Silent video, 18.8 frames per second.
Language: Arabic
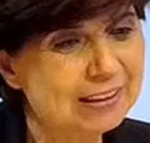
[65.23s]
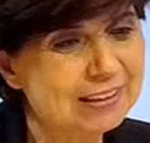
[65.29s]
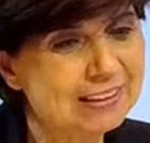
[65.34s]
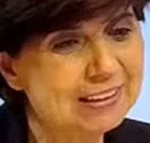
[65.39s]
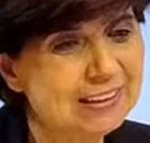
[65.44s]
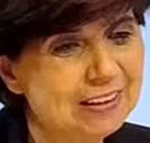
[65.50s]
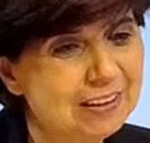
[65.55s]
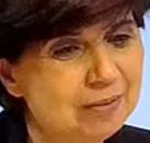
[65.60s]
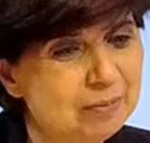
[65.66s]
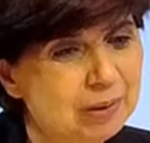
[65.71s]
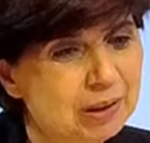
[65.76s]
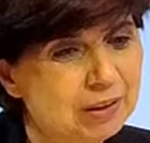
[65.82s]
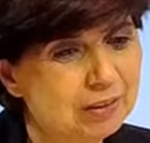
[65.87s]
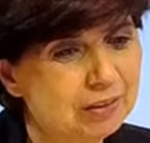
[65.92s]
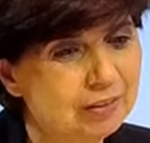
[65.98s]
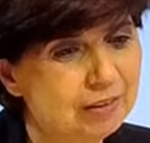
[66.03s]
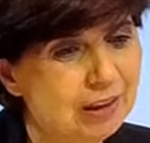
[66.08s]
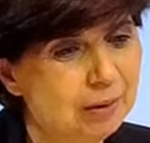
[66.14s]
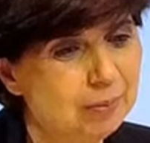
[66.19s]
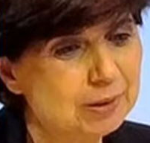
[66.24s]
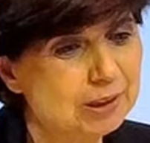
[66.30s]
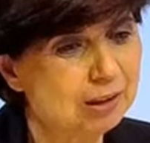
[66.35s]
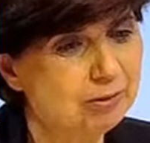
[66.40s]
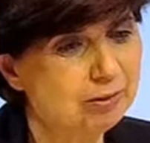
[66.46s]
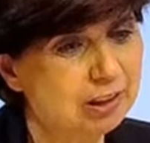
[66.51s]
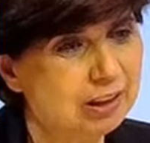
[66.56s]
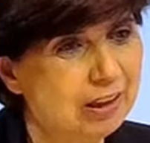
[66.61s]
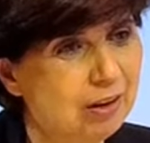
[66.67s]
كثير من طلاب
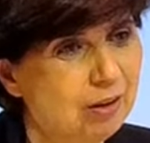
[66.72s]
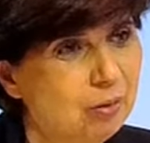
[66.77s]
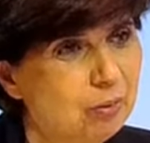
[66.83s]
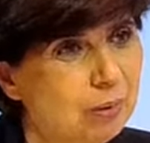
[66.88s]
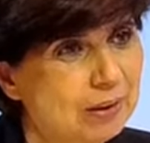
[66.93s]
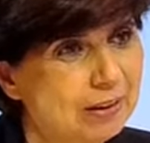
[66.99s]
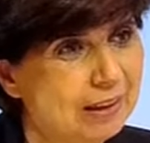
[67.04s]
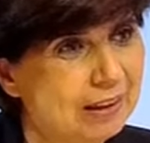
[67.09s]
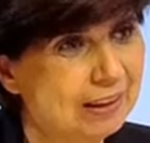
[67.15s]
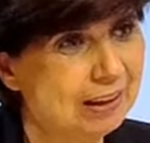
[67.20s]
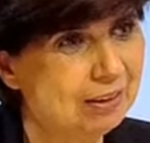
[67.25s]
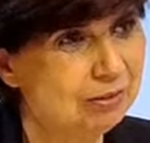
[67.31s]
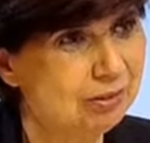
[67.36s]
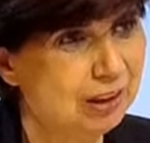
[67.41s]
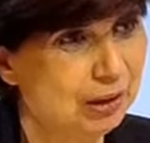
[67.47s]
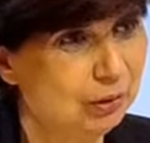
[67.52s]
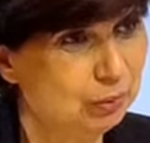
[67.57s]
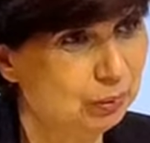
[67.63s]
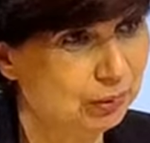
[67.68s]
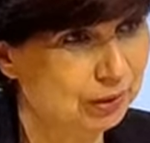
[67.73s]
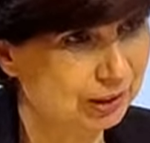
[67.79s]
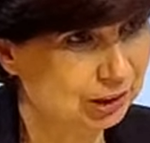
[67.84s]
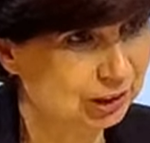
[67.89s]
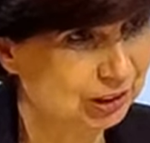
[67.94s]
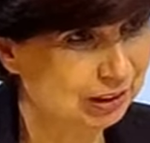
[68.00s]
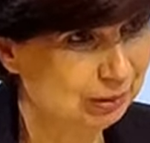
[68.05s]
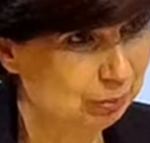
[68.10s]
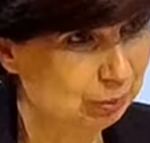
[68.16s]
زافريان وقتها كان في عندهم
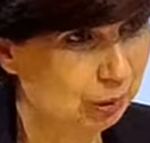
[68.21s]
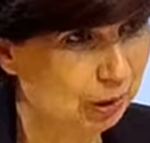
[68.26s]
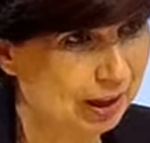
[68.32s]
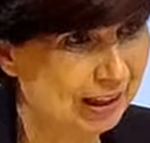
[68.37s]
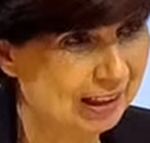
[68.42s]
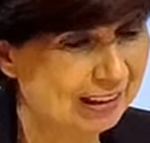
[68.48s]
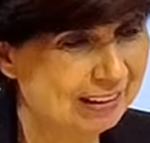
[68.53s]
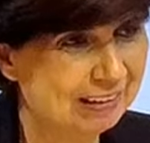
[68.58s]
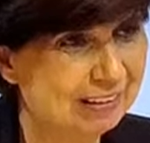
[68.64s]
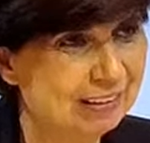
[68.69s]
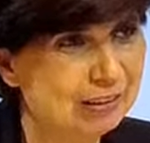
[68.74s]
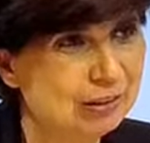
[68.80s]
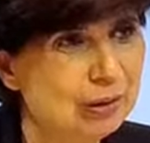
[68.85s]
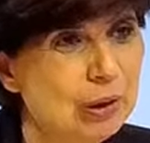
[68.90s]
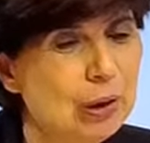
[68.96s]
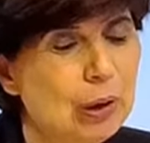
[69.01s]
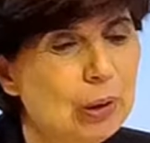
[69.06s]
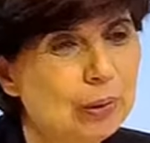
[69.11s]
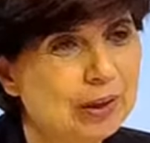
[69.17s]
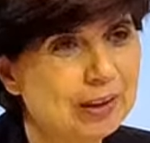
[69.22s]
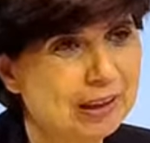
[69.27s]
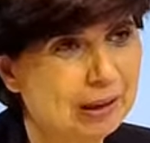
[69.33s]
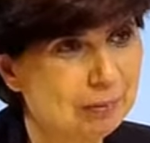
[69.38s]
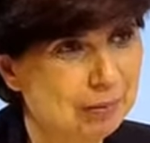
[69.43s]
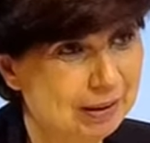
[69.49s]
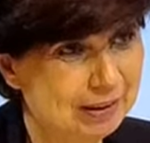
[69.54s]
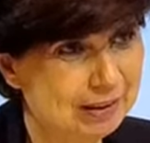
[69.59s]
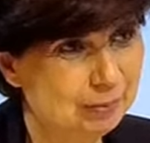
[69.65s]
نشاط مؤخرا وكنت
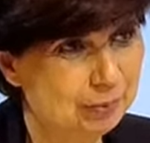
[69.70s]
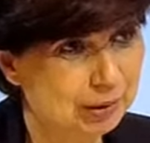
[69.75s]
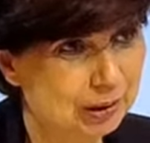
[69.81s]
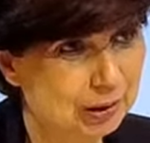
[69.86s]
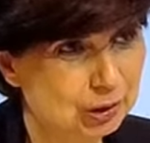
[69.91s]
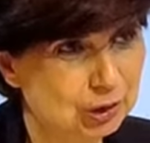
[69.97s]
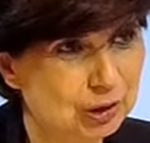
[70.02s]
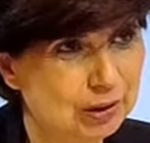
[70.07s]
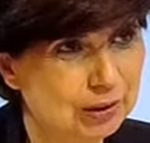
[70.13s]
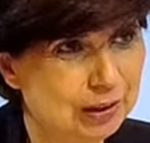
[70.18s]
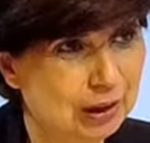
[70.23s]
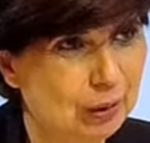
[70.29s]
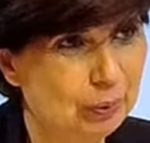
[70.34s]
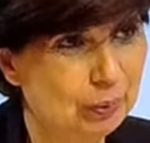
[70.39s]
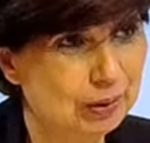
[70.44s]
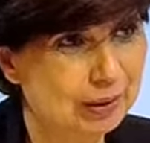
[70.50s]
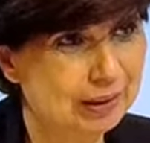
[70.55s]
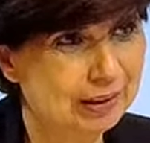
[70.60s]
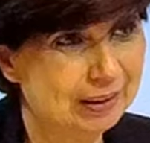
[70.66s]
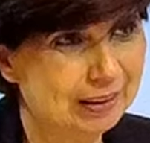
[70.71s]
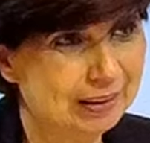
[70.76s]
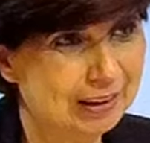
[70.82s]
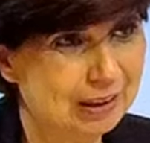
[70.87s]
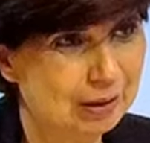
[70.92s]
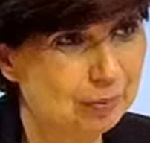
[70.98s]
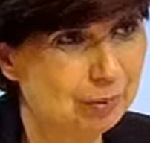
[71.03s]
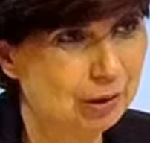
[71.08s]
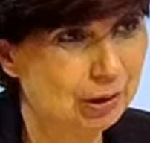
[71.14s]
عم بقدم النشاط حول
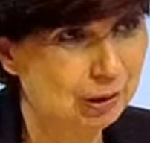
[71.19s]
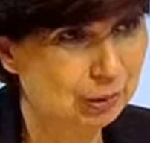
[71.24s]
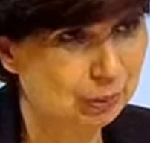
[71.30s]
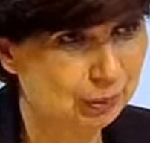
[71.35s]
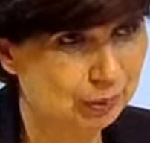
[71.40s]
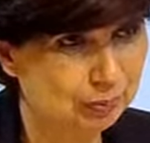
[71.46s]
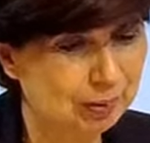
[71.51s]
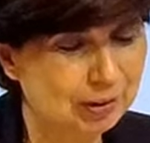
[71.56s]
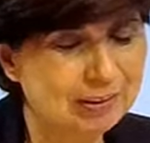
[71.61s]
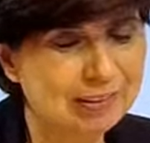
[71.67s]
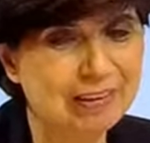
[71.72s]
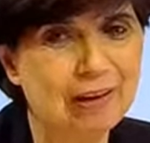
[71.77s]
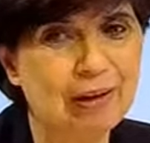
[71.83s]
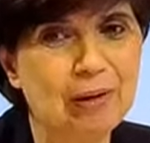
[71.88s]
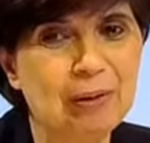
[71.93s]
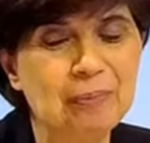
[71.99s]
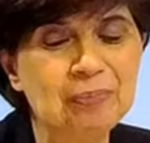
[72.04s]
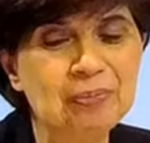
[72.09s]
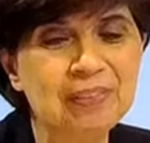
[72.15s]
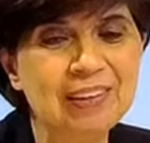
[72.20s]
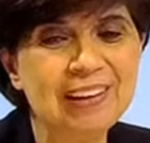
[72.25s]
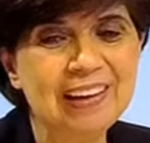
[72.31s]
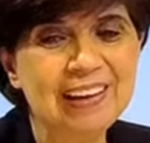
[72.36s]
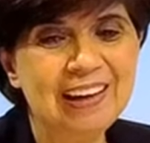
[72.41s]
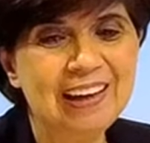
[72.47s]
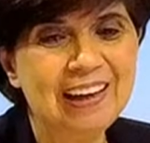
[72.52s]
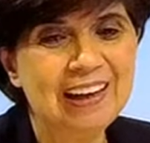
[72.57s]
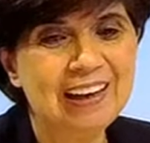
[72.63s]
كرباخ والمنطقه
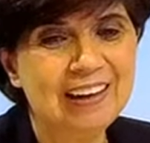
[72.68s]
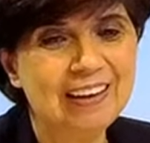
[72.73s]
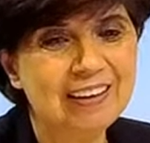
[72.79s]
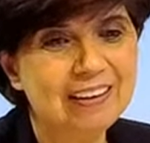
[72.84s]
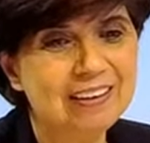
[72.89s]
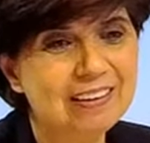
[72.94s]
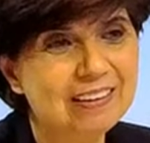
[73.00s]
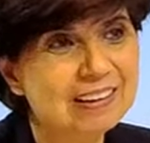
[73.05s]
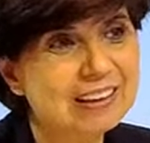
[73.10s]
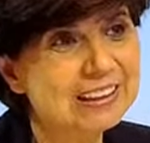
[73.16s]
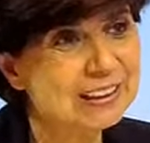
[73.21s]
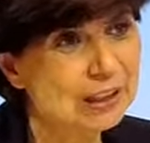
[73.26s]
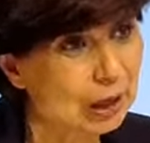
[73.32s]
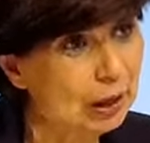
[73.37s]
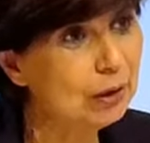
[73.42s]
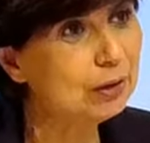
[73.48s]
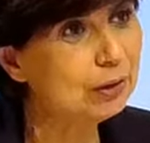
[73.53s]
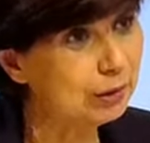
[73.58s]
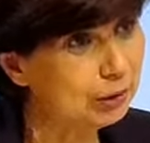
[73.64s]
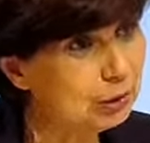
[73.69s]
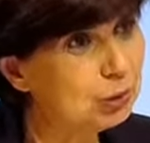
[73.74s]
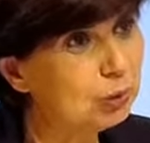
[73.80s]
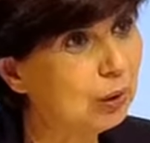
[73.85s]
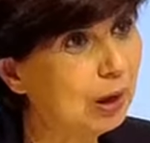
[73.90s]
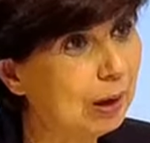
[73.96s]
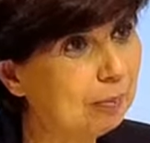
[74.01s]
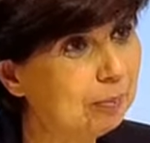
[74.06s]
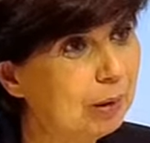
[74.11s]
آه، كتار
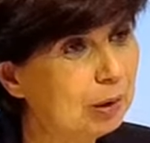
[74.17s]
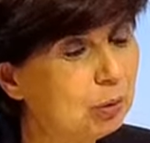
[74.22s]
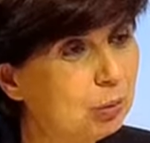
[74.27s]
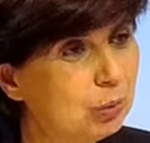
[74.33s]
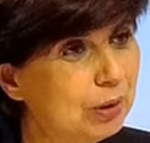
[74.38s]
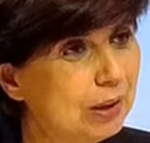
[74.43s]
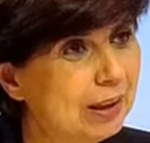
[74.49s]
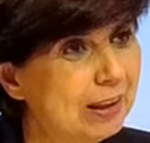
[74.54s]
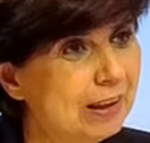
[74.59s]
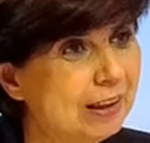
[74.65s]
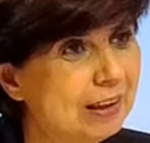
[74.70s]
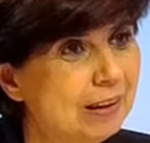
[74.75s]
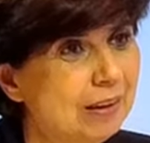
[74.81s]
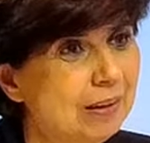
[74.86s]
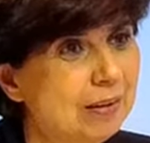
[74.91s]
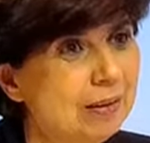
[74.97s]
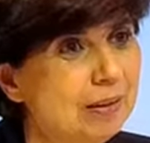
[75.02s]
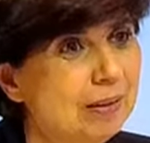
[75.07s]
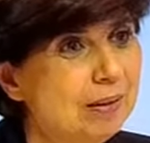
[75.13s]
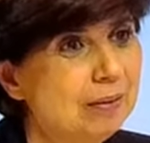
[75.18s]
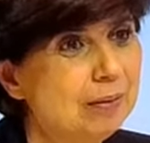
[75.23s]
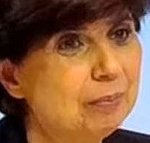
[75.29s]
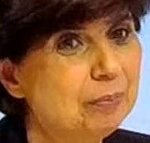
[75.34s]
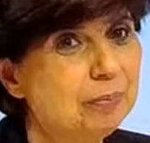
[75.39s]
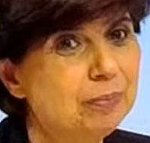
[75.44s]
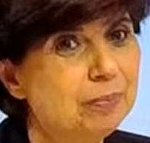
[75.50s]
اجوا خبروني آه،